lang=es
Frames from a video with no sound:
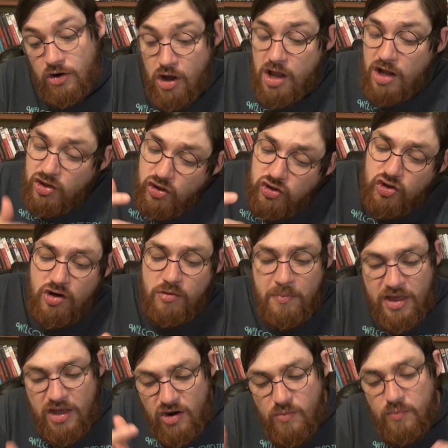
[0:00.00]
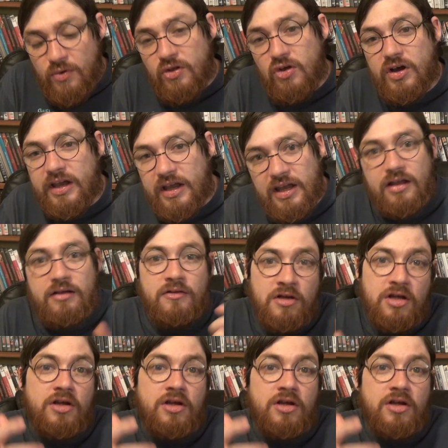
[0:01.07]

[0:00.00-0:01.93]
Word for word: No, a las ocho y media no puedo, que...